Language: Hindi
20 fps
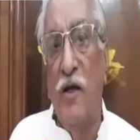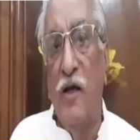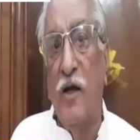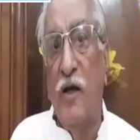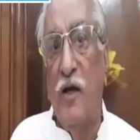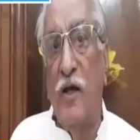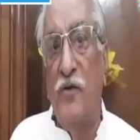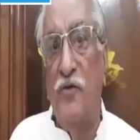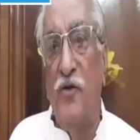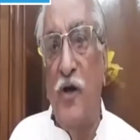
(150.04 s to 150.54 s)

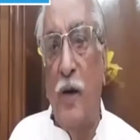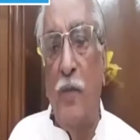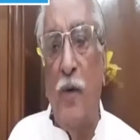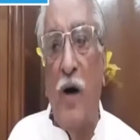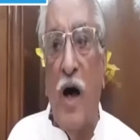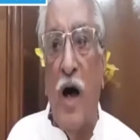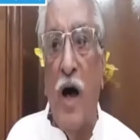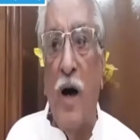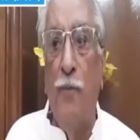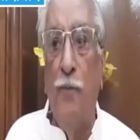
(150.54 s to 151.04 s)
कि जब
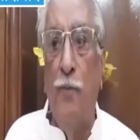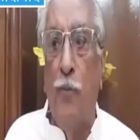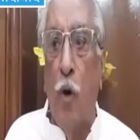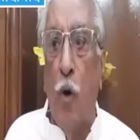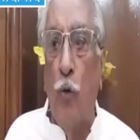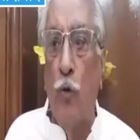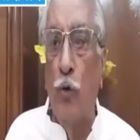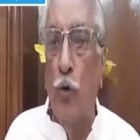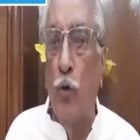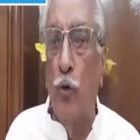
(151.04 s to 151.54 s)
आप
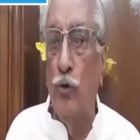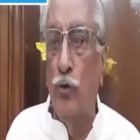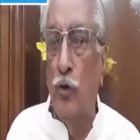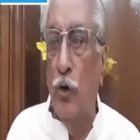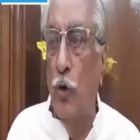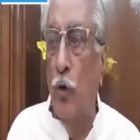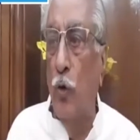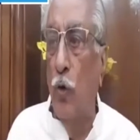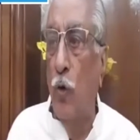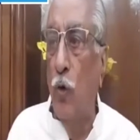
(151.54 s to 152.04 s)
बाउंड होते
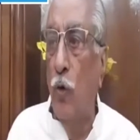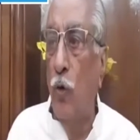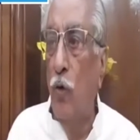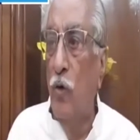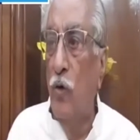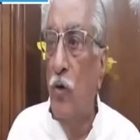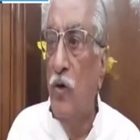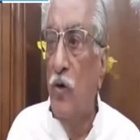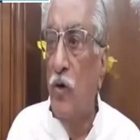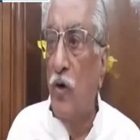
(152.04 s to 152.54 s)
हो
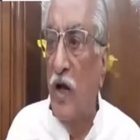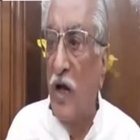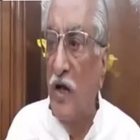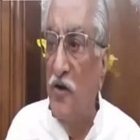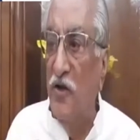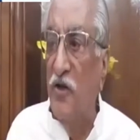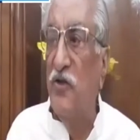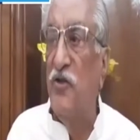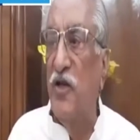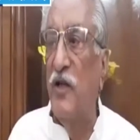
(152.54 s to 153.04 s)

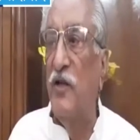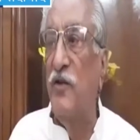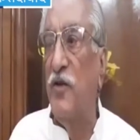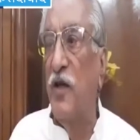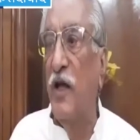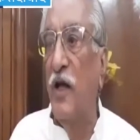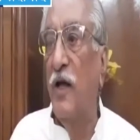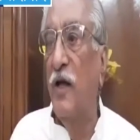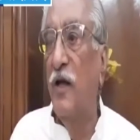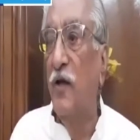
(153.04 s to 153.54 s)
कंडीशन
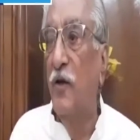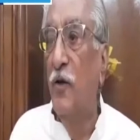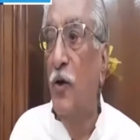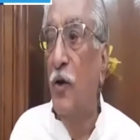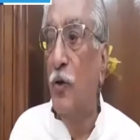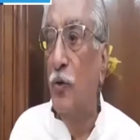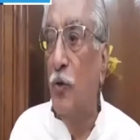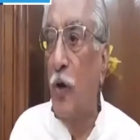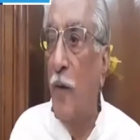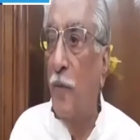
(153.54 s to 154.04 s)
से
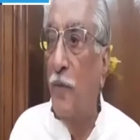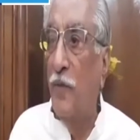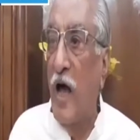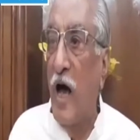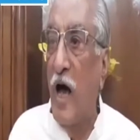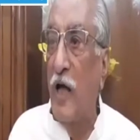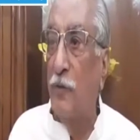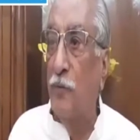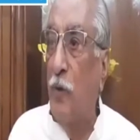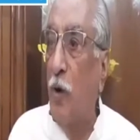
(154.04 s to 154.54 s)
तो आपके
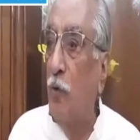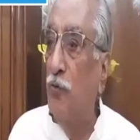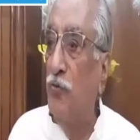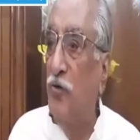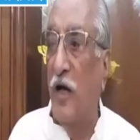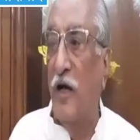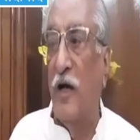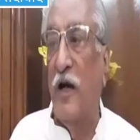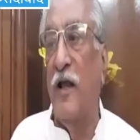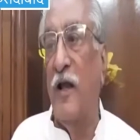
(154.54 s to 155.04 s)
हाथ पांव
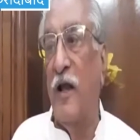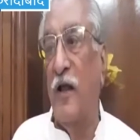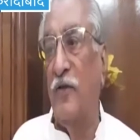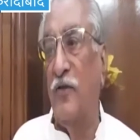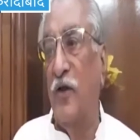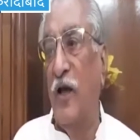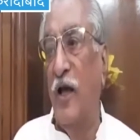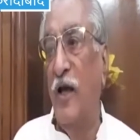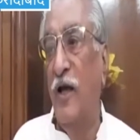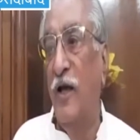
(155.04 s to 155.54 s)
जकड़े
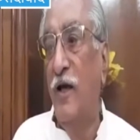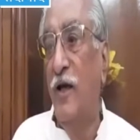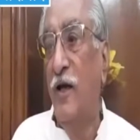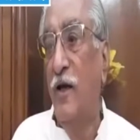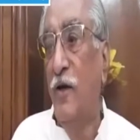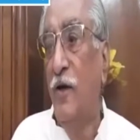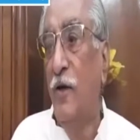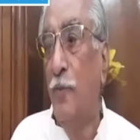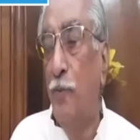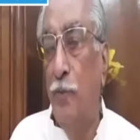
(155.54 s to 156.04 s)
रहते हैं
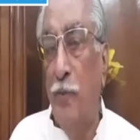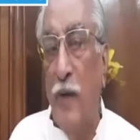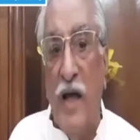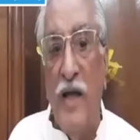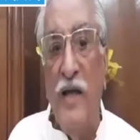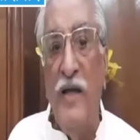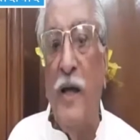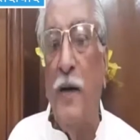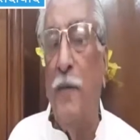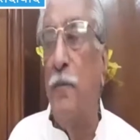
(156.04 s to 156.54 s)

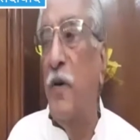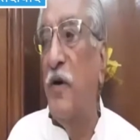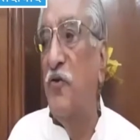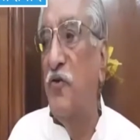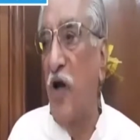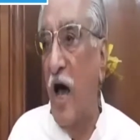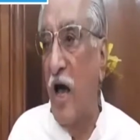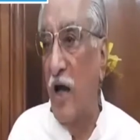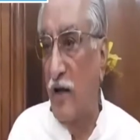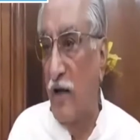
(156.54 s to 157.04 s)
मैंने एक
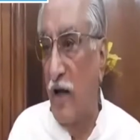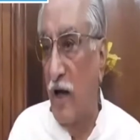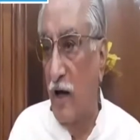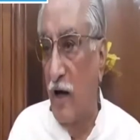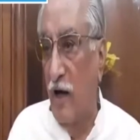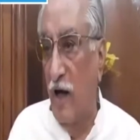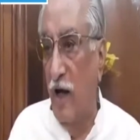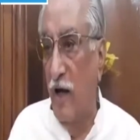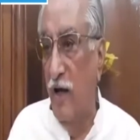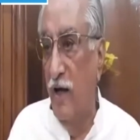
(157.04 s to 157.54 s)
प्रचार
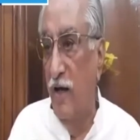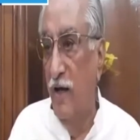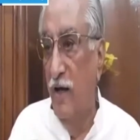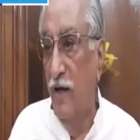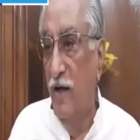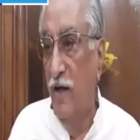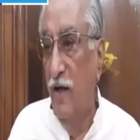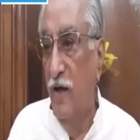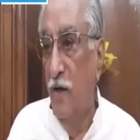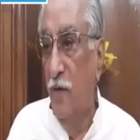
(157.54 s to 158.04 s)
करना है
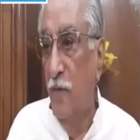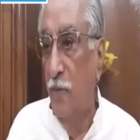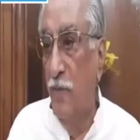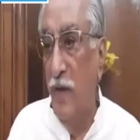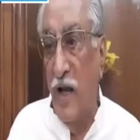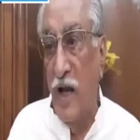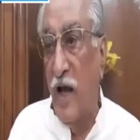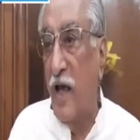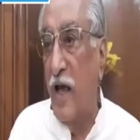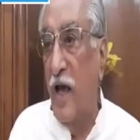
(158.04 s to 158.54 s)

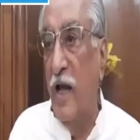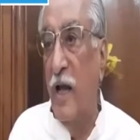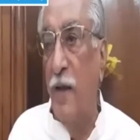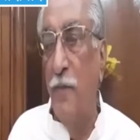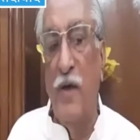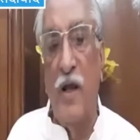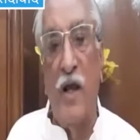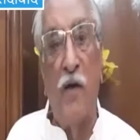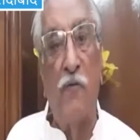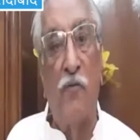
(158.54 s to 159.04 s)
मेरा ख्याल है
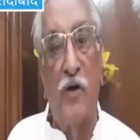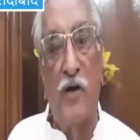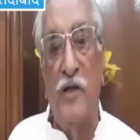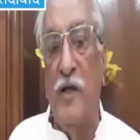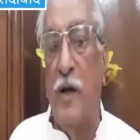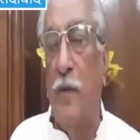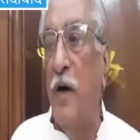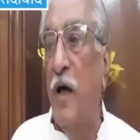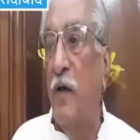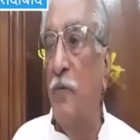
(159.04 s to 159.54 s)
मेरा
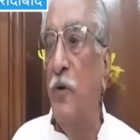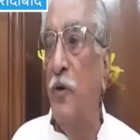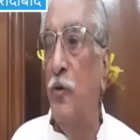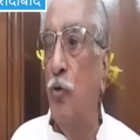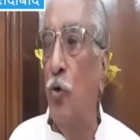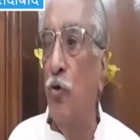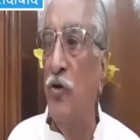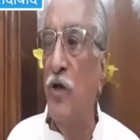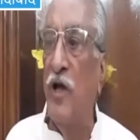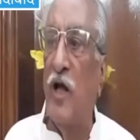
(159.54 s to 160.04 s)
फरीदाबाद में
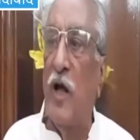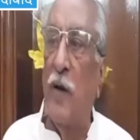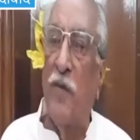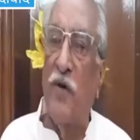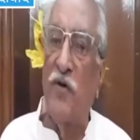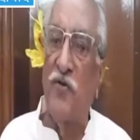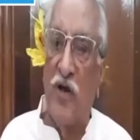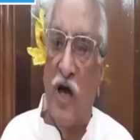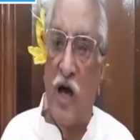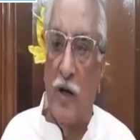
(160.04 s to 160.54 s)
दो दिन का
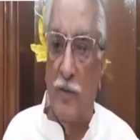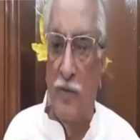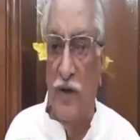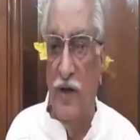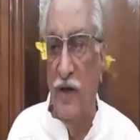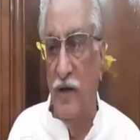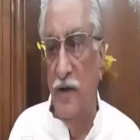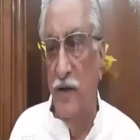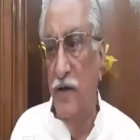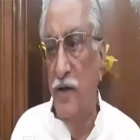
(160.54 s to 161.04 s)
प्रचार भी
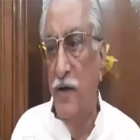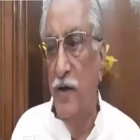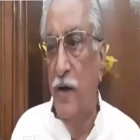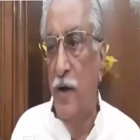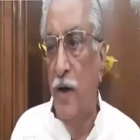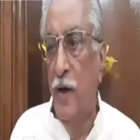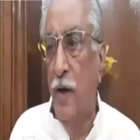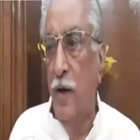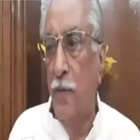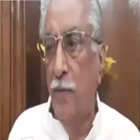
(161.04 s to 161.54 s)

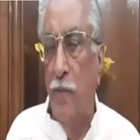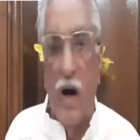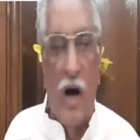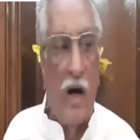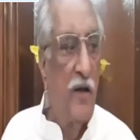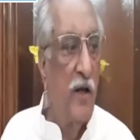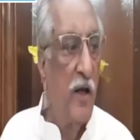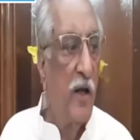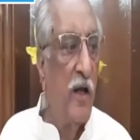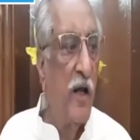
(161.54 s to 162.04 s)

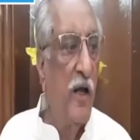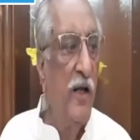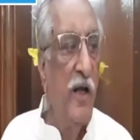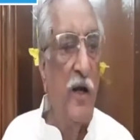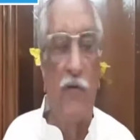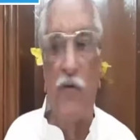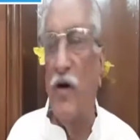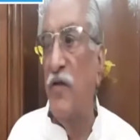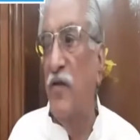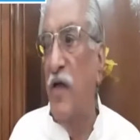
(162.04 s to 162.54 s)
पार्टी के लिए एक
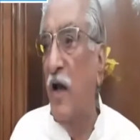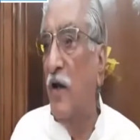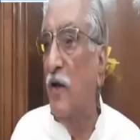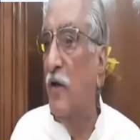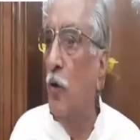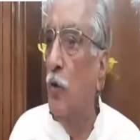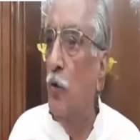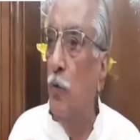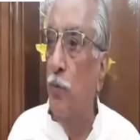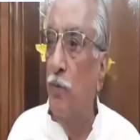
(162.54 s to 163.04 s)
वरदान
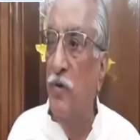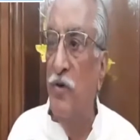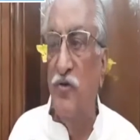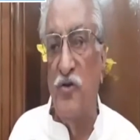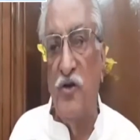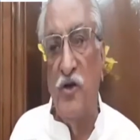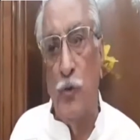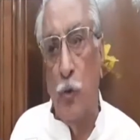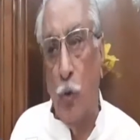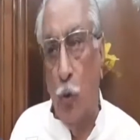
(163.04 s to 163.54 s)
के रूप में
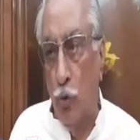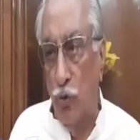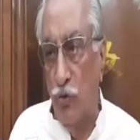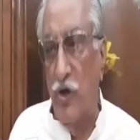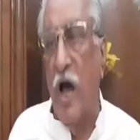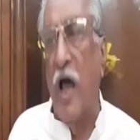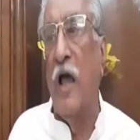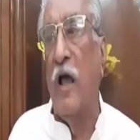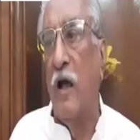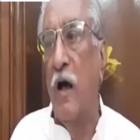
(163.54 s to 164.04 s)
सिद्ध हो
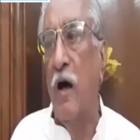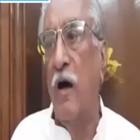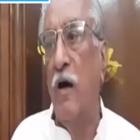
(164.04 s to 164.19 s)
जाएगा